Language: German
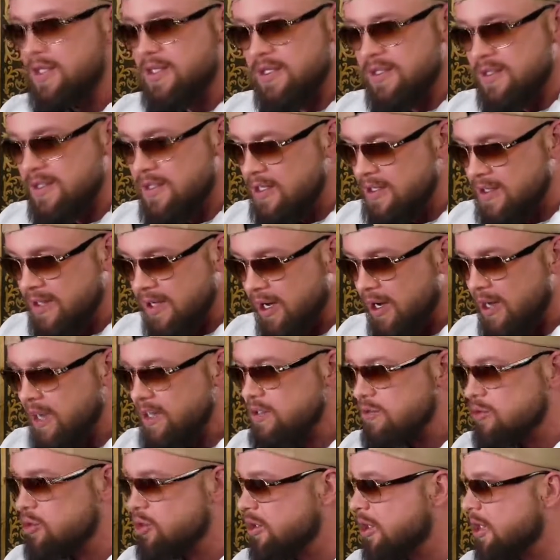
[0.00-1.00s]
auch nichts, sich da
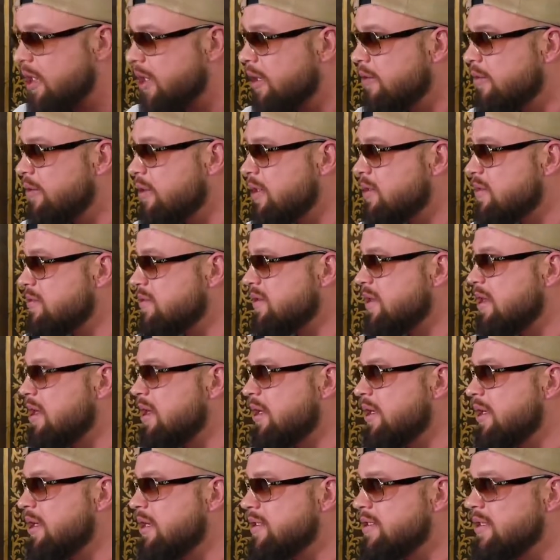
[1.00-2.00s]
reinzusteigern oder zu, zu
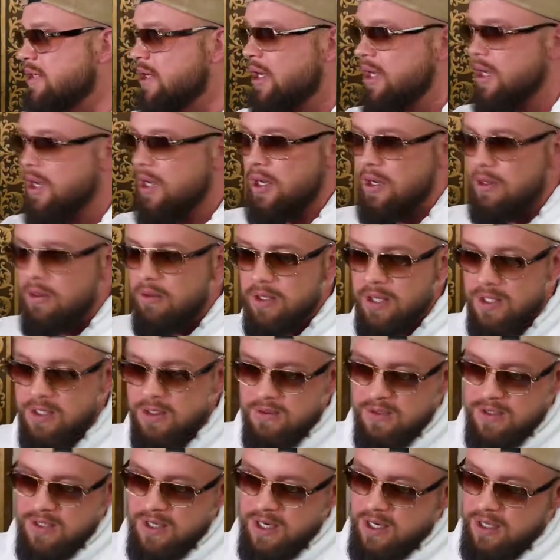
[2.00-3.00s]
sagen tief, jetzt ne?
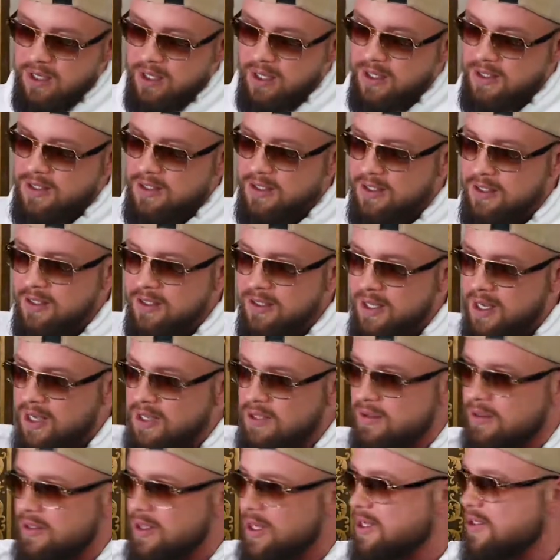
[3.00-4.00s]
oder zu sagen jetzt
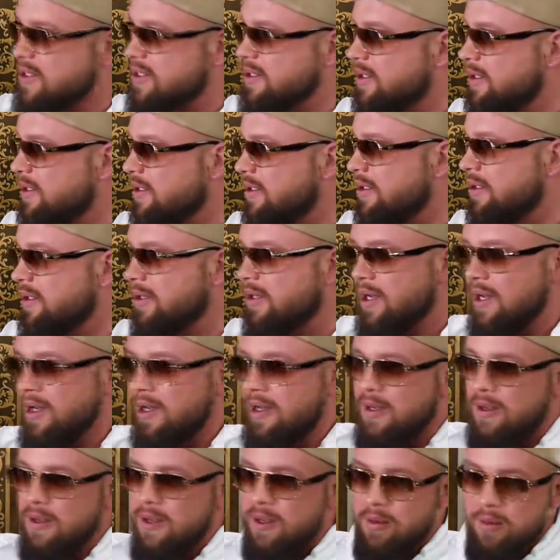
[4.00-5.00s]
das und das.
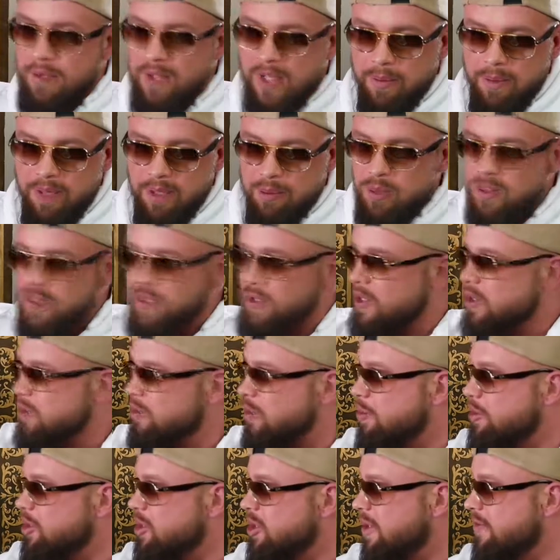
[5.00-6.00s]
Damit müsst ihr
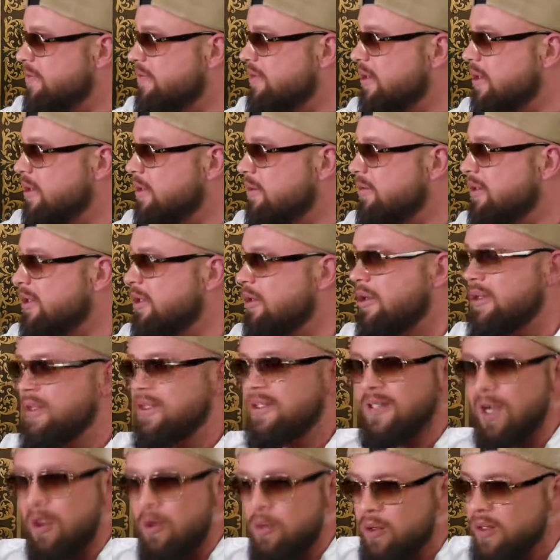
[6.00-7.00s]
euch mal beschäftigen und die
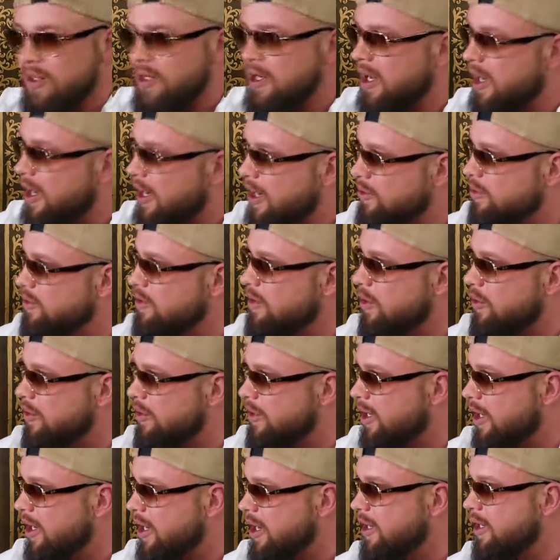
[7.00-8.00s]
Leute tauchen da rein und
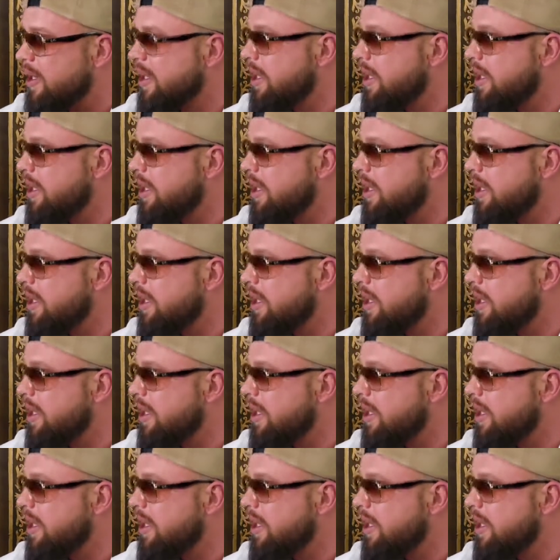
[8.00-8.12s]
tauchen da